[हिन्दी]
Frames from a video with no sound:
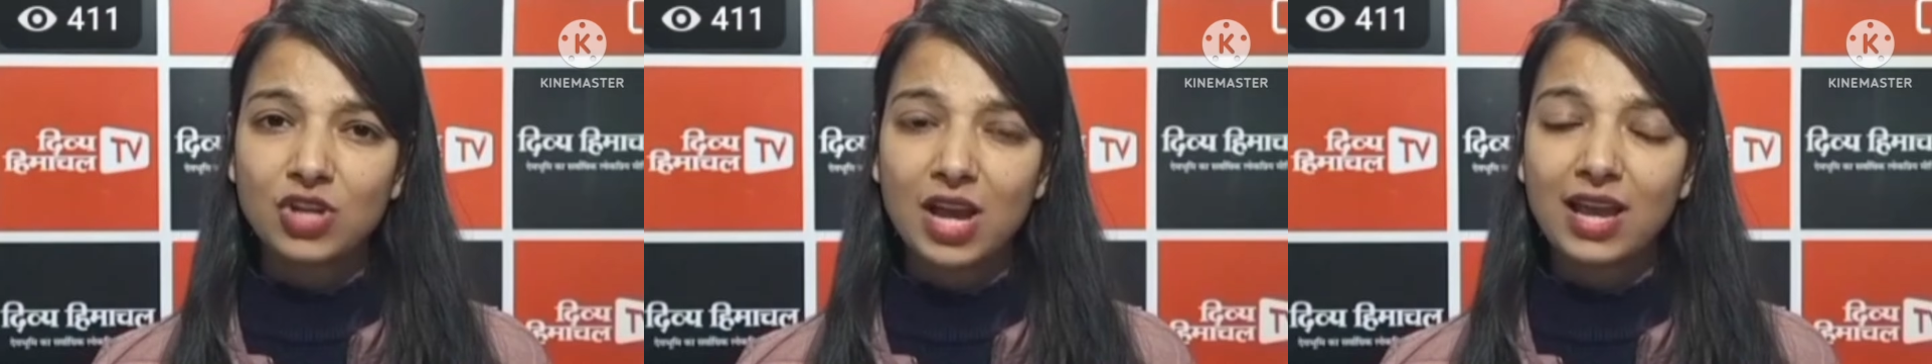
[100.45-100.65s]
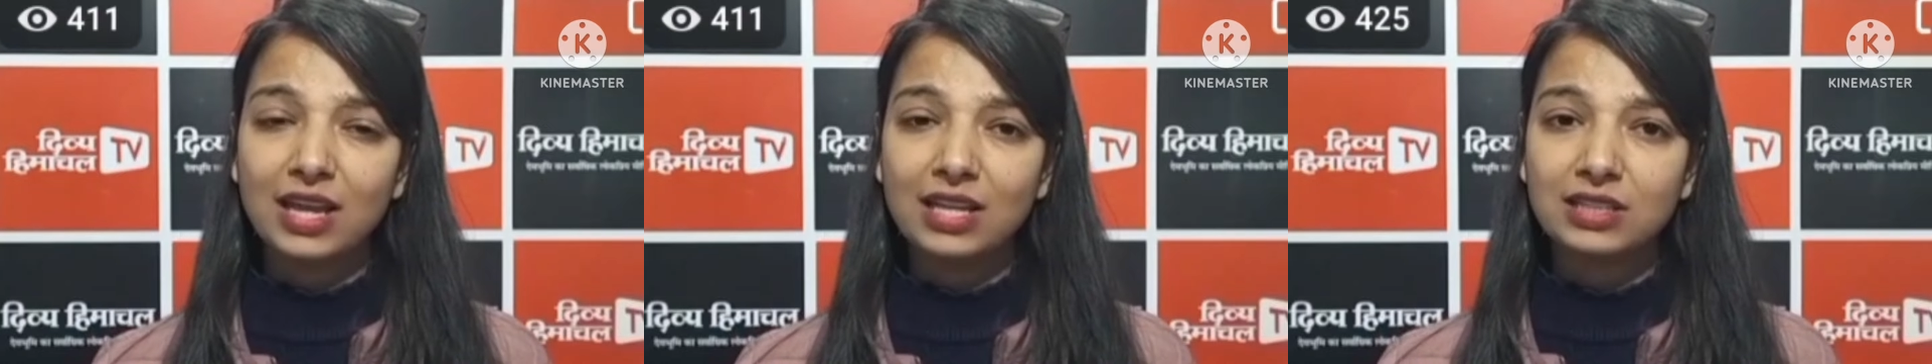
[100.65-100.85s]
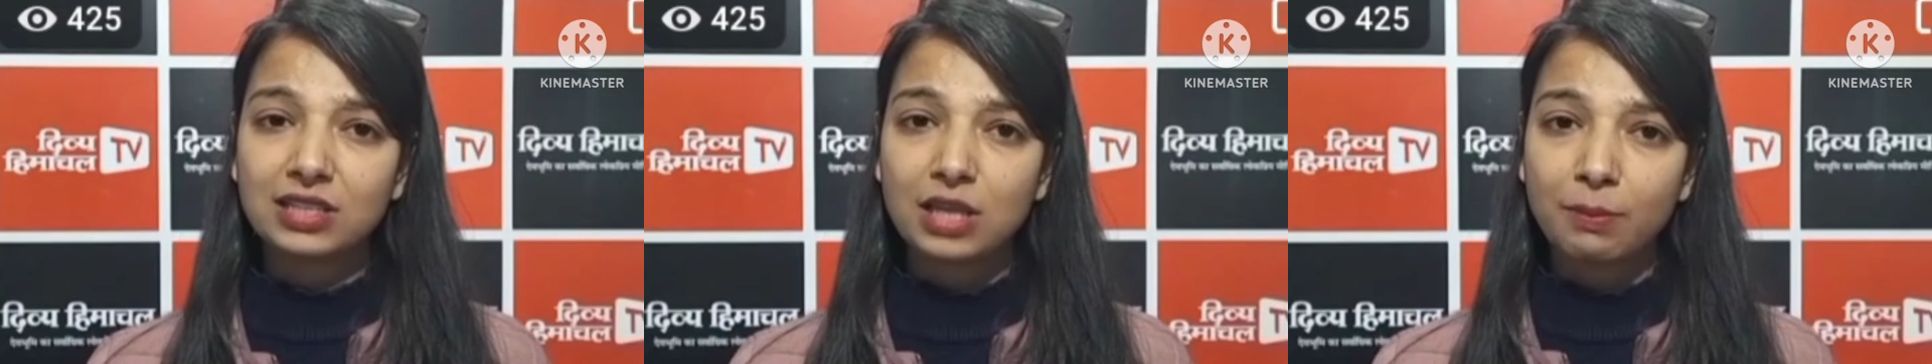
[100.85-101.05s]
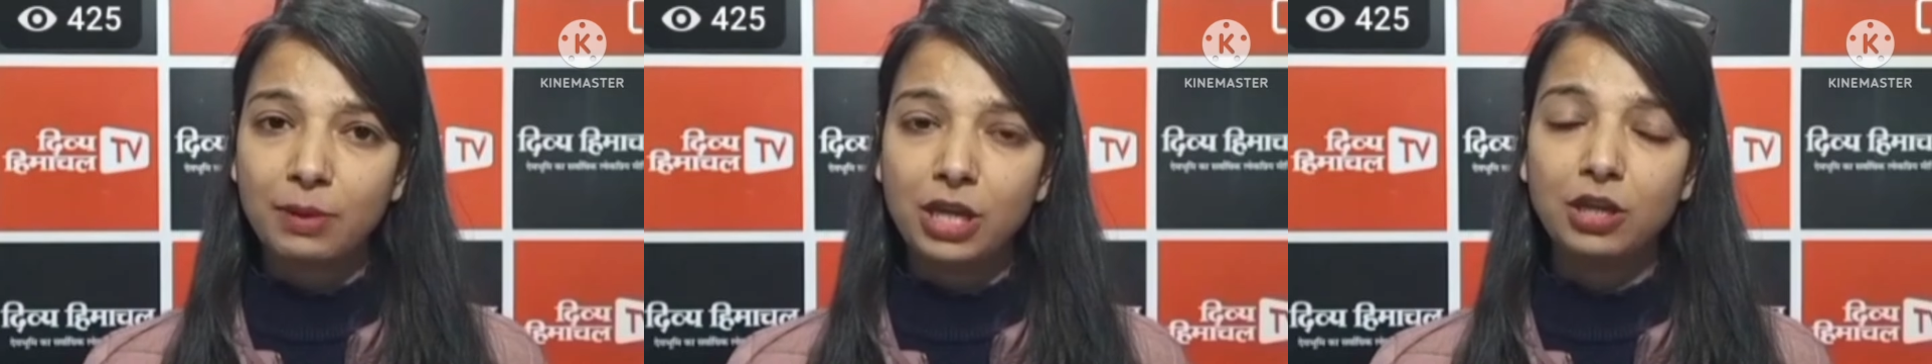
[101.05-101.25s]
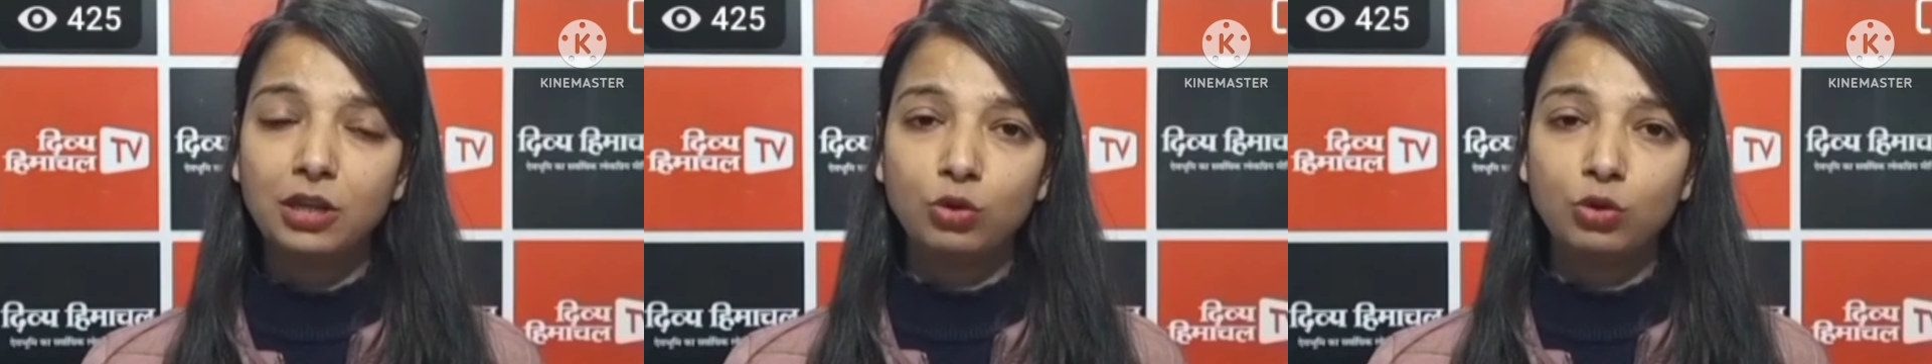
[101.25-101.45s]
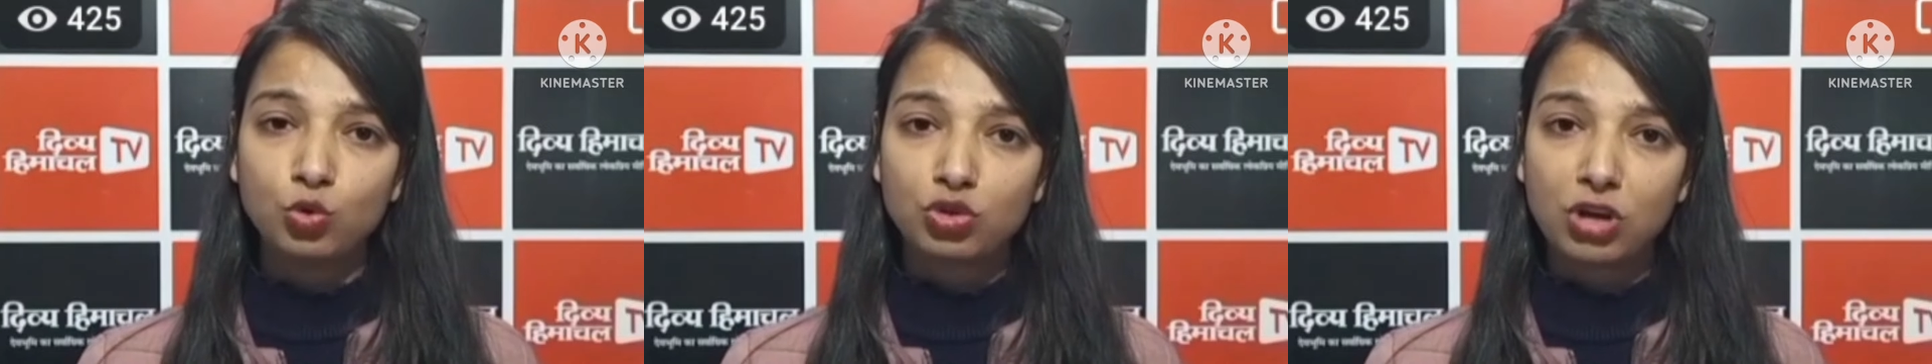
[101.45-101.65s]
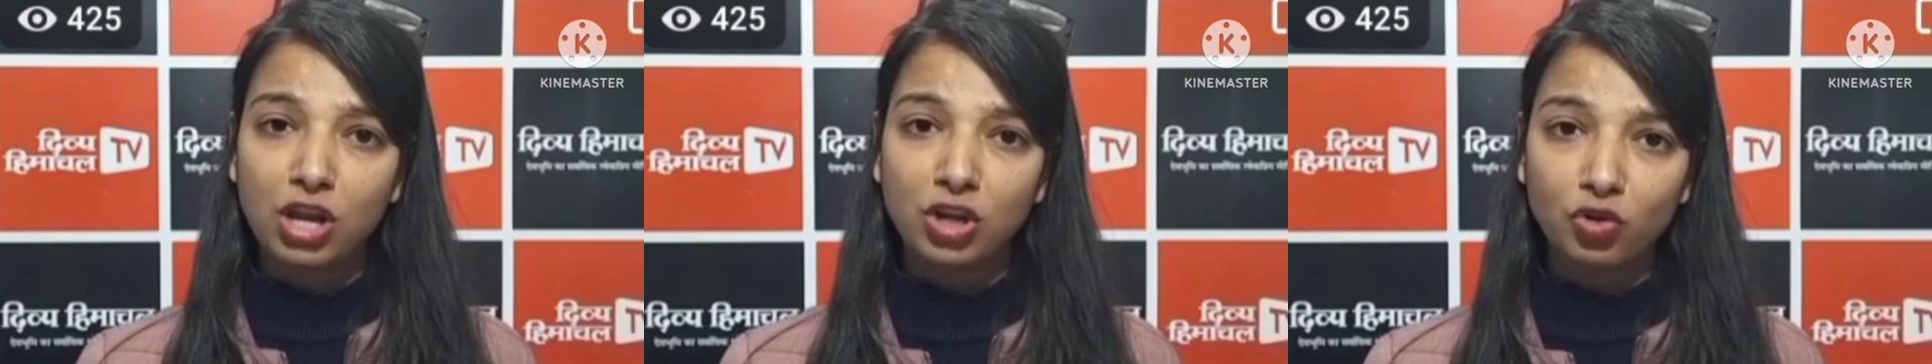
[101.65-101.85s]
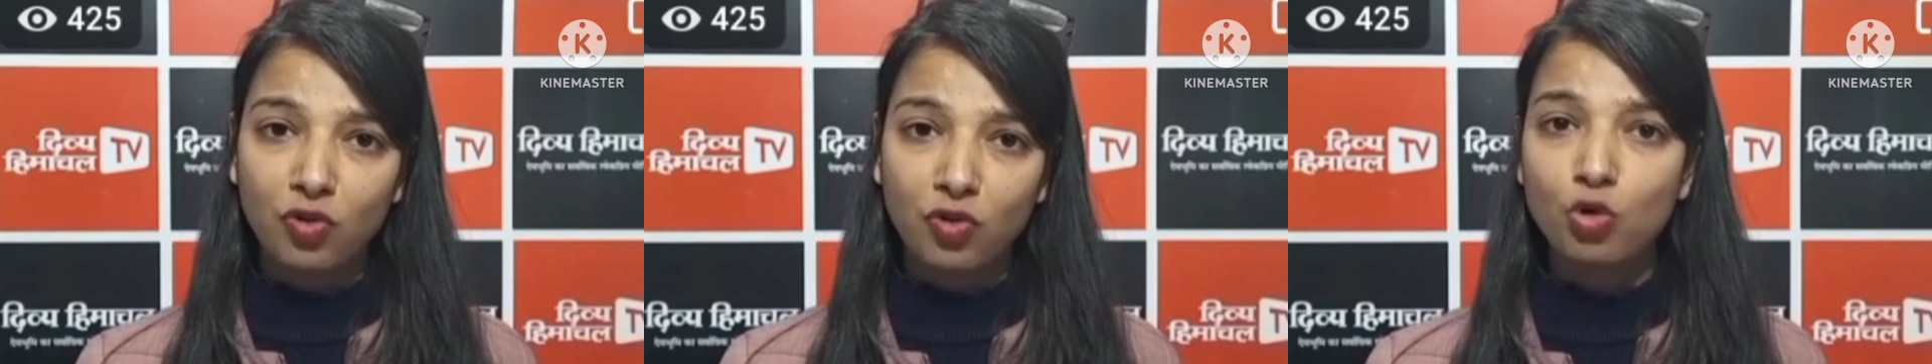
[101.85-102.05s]
जाए इन सभी दूसरे
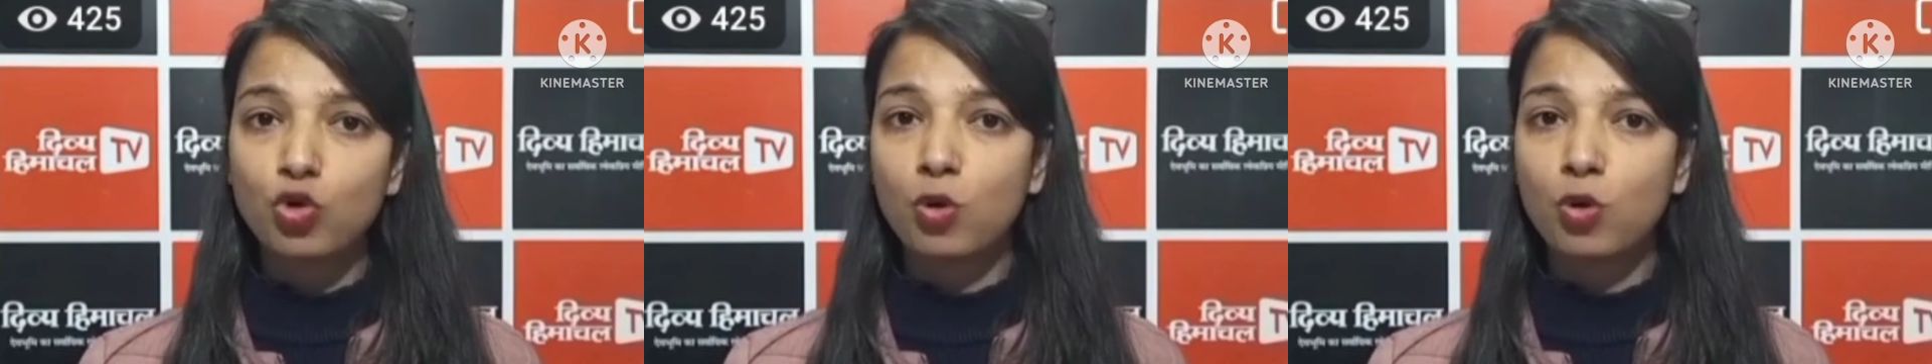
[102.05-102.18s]
युवाओं